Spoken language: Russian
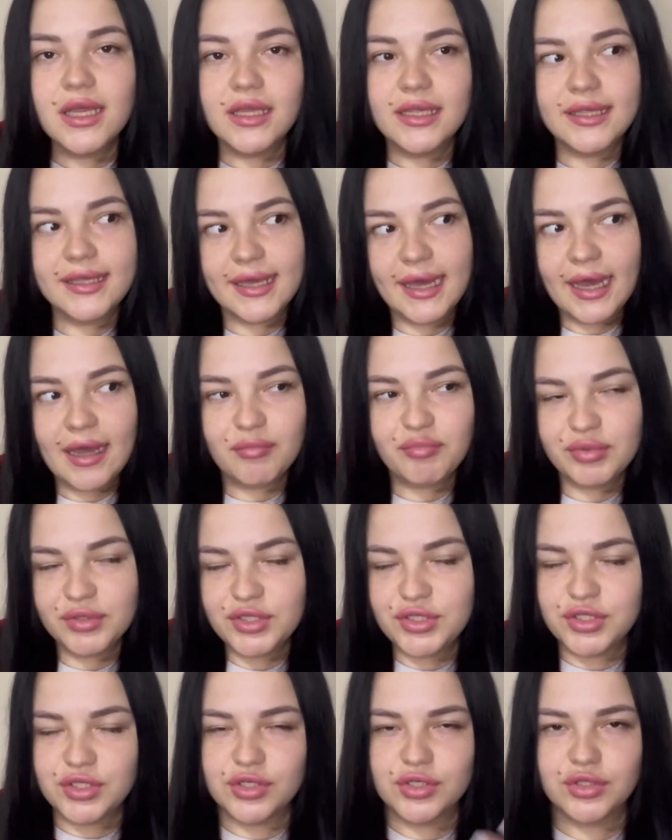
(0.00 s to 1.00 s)
я
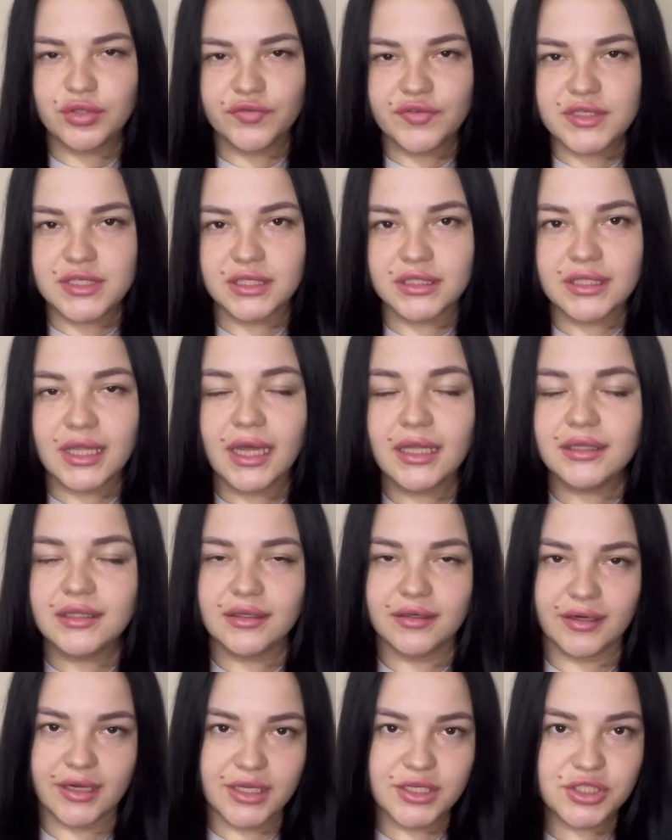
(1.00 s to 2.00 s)
почти что всегда
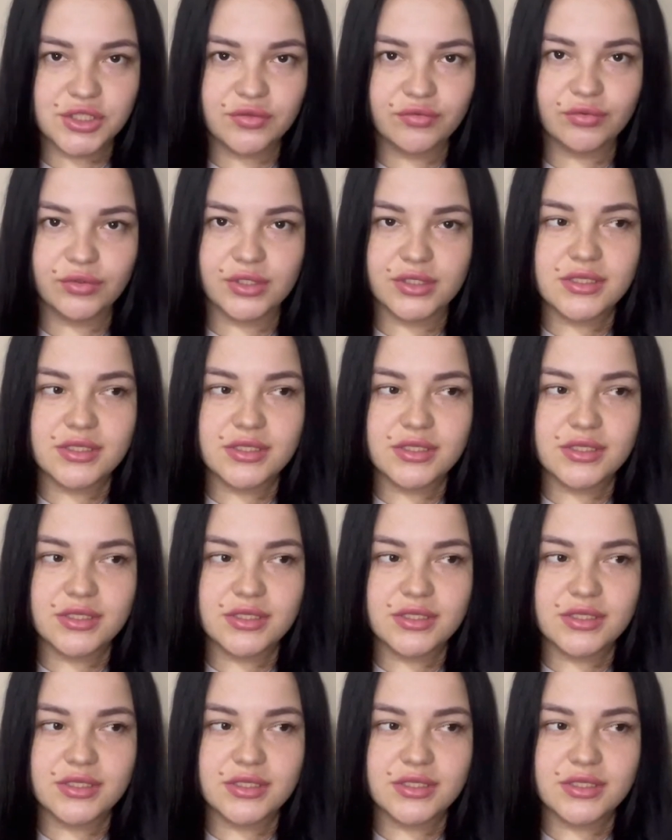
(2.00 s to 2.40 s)
наращиваю